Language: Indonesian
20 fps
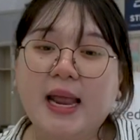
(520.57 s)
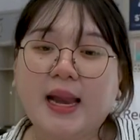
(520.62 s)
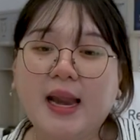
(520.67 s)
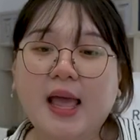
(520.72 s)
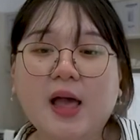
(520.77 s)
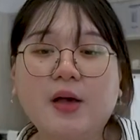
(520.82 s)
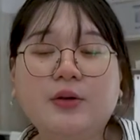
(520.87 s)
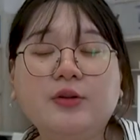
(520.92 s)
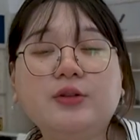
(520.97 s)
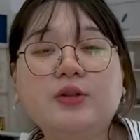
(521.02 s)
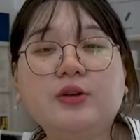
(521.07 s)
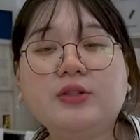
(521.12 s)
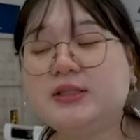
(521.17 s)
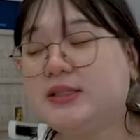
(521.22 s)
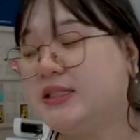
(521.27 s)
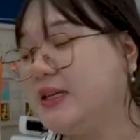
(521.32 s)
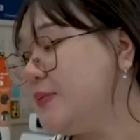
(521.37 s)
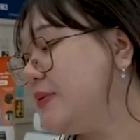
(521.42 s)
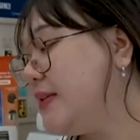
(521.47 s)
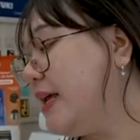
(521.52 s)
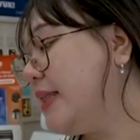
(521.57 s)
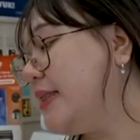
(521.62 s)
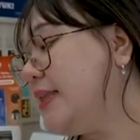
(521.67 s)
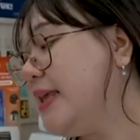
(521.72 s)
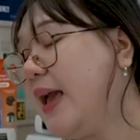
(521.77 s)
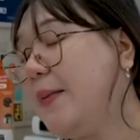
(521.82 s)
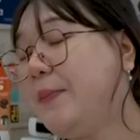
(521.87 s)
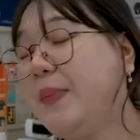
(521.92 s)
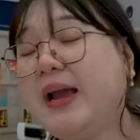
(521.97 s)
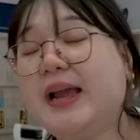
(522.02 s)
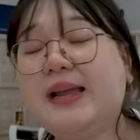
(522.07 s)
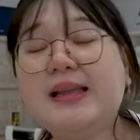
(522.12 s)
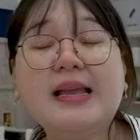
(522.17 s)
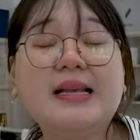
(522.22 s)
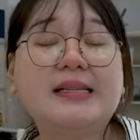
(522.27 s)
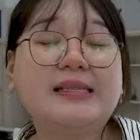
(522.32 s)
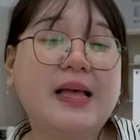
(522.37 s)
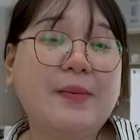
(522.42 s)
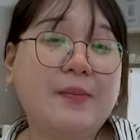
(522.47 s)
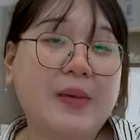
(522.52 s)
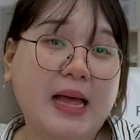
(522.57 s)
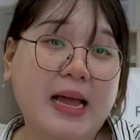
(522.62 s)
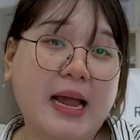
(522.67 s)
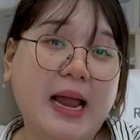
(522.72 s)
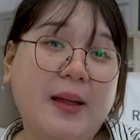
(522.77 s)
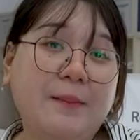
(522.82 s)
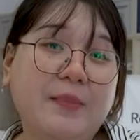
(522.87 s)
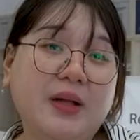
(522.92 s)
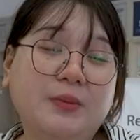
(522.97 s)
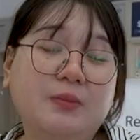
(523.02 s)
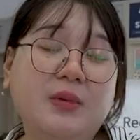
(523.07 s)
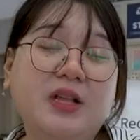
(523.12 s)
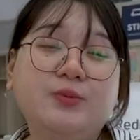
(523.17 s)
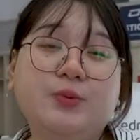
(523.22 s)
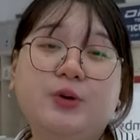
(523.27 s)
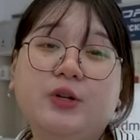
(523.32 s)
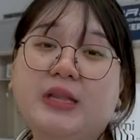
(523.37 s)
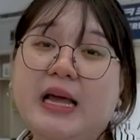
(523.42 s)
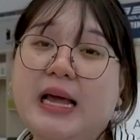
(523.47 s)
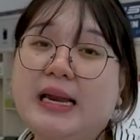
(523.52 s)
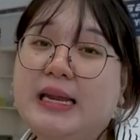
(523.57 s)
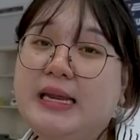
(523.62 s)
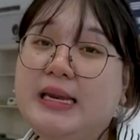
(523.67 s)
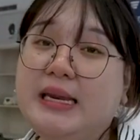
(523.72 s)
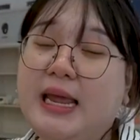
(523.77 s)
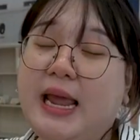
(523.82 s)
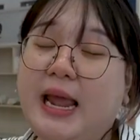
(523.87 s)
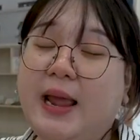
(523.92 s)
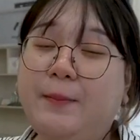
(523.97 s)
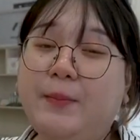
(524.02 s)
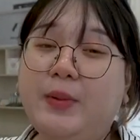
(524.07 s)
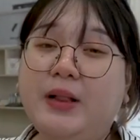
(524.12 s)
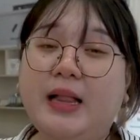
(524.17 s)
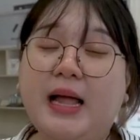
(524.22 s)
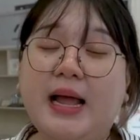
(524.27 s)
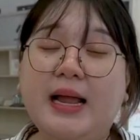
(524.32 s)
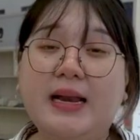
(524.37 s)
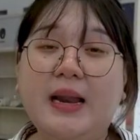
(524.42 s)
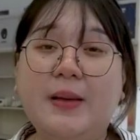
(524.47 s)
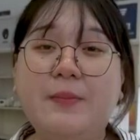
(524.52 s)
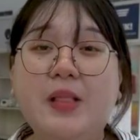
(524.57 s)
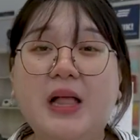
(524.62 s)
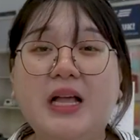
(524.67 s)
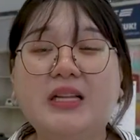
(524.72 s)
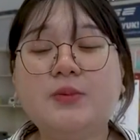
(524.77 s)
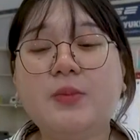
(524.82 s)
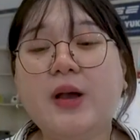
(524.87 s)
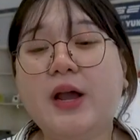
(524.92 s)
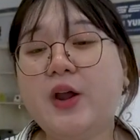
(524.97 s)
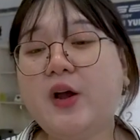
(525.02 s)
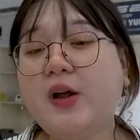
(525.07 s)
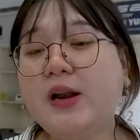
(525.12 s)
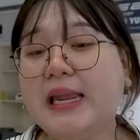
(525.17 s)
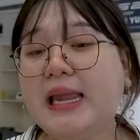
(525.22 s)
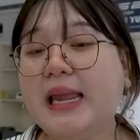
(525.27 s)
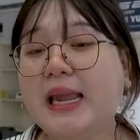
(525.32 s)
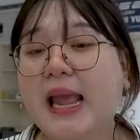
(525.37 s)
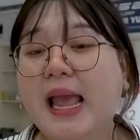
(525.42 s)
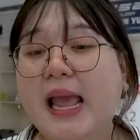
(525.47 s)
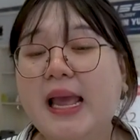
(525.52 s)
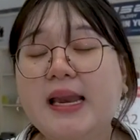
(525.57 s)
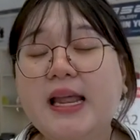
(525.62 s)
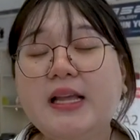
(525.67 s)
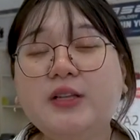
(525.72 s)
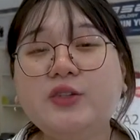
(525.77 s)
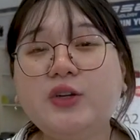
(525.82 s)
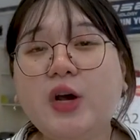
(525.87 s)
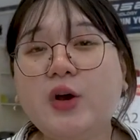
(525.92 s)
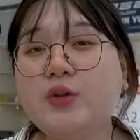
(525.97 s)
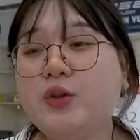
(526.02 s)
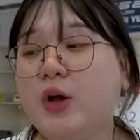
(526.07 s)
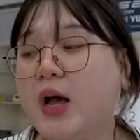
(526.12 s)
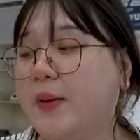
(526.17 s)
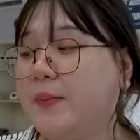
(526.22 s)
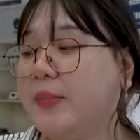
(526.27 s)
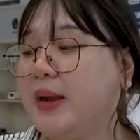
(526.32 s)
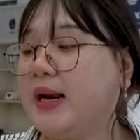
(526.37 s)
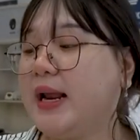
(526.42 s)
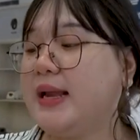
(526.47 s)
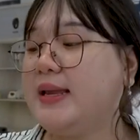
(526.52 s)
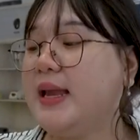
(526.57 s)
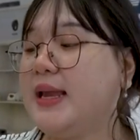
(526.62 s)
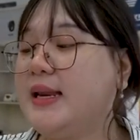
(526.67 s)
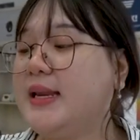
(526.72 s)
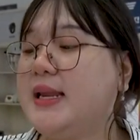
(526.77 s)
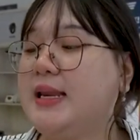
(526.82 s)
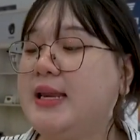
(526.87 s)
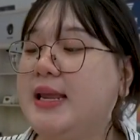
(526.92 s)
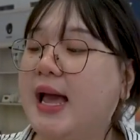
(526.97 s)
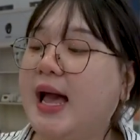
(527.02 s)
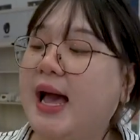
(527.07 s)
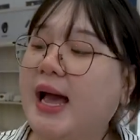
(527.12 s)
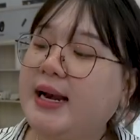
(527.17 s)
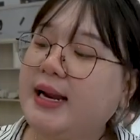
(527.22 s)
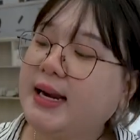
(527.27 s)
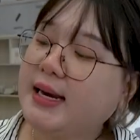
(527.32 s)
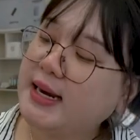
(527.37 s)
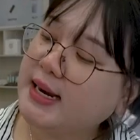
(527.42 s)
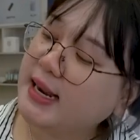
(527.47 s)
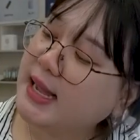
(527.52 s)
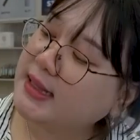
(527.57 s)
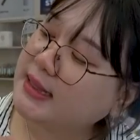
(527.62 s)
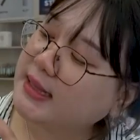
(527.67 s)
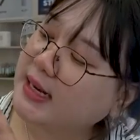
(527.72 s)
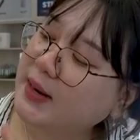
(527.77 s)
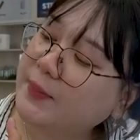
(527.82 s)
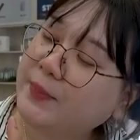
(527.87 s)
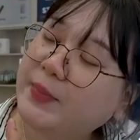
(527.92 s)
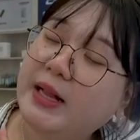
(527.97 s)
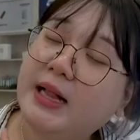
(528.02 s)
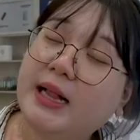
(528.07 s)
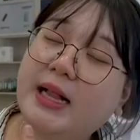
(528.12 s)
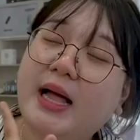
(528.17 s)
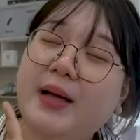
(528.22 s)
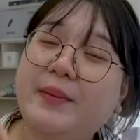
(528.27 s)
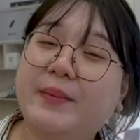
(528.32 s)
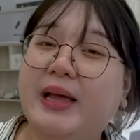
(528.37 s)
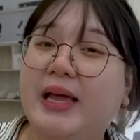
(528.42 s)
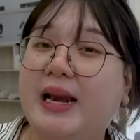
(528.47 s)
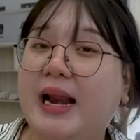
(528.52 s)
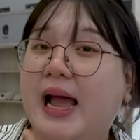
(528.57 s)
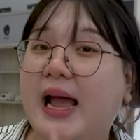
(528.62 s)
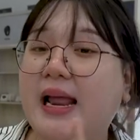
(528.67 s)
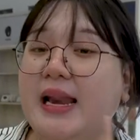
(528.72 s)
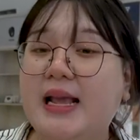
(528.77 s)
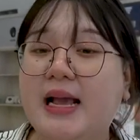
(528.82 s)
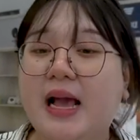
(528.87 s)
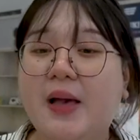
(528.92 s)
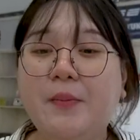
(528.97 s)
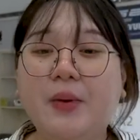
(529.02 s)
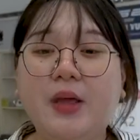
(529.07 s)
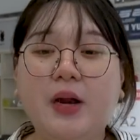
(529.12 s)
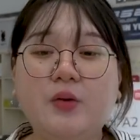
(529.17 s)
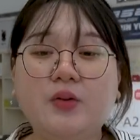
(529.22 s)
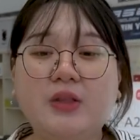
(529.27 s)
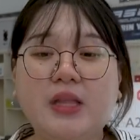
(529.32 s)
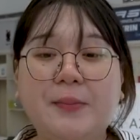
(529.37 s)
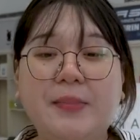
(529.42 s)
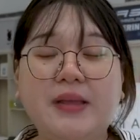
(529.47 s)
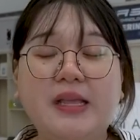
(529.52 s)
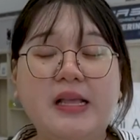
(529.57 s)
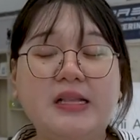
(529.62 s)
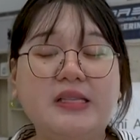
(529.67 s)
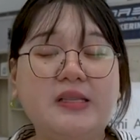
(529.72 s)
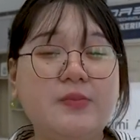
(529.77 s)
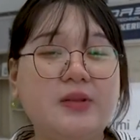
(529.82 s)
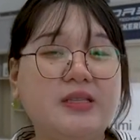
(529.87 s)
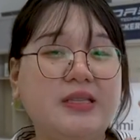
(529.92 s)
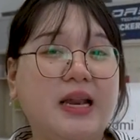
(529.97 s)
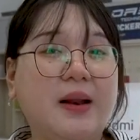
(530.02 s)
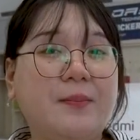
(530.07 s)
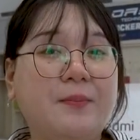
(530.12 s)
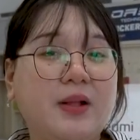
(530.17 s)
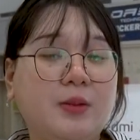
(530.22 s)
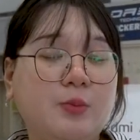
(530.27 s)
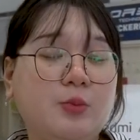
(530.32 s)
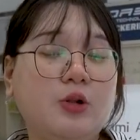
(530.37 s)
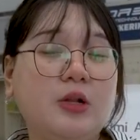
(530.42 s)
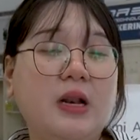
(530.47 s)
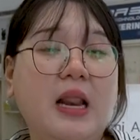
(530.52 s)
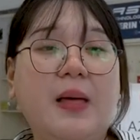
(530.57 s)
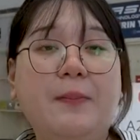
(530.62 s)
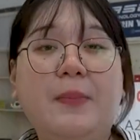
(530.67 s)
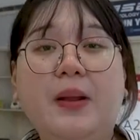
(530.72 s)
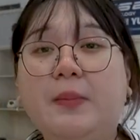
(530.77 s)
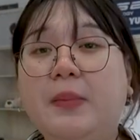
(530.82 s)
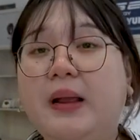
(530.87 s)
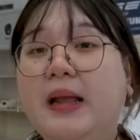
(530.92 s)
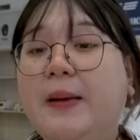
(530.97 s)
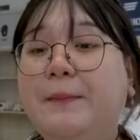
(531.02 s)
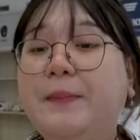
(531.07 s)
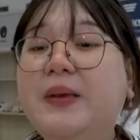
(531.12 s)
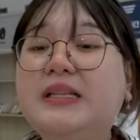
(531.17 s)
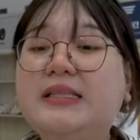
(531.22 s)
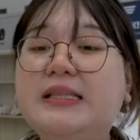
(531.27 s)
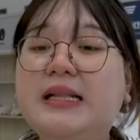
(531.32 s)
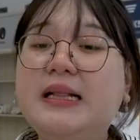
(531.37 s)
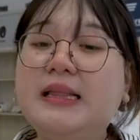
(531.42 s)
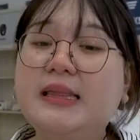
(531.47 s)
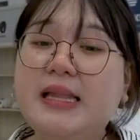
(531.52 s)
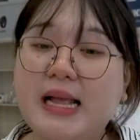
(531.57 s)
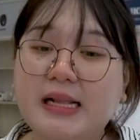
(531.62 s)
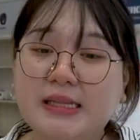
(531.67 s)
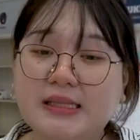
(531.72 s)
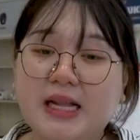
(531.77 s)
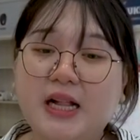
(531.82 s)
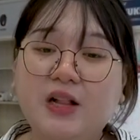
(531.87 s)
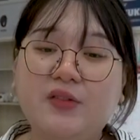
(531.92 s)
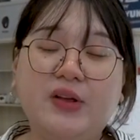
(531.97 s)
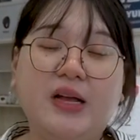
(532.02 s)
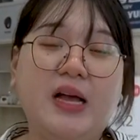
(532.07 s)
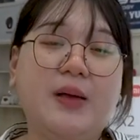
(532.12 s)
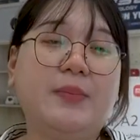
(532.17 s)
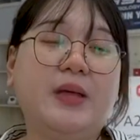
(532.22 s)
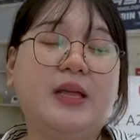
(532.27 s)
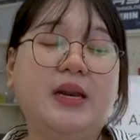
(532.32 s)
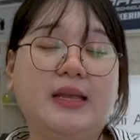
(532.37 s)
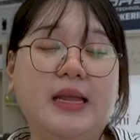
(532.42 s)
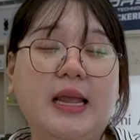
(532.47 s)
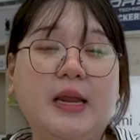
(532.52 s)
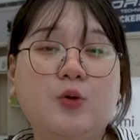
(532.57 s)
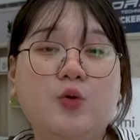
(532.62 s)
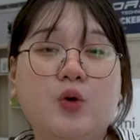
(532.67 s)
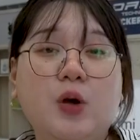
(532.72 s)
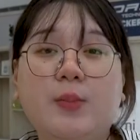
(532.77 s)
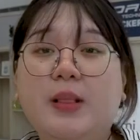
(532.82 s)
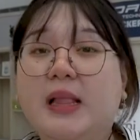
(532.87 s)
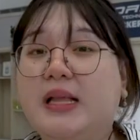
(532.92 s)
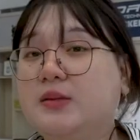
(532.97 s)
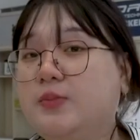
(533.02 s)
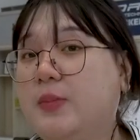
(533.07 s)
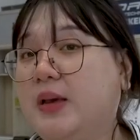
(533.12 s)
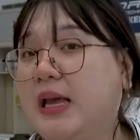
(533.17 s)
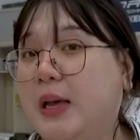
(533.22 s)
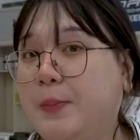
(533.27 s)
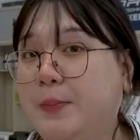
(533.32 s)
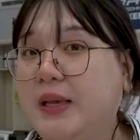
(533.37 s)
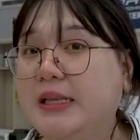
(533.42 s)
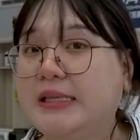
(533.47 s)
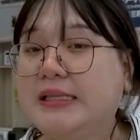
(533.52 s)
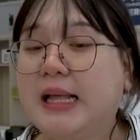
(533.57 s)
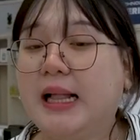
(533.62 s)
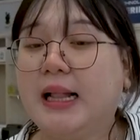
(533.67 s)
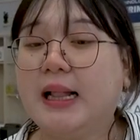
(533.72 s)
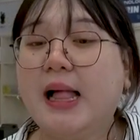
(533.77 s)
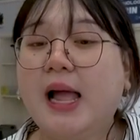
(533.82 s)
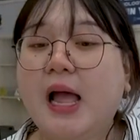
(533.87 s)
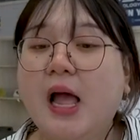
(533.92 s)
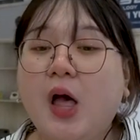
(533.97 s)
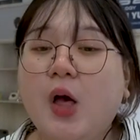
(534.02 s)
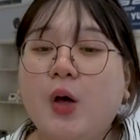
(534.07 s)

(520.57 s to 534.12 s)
Nah, untuk chipsetnya pakainya yang sama kayak 14 Pro tadi di Apple A16 Bionic dan juga untuk kameranya nih dia hadir dengan triple kamera. Di kamera utamanya sebesar 48 megapiksel dan selfie kameranya 12 megapiksel.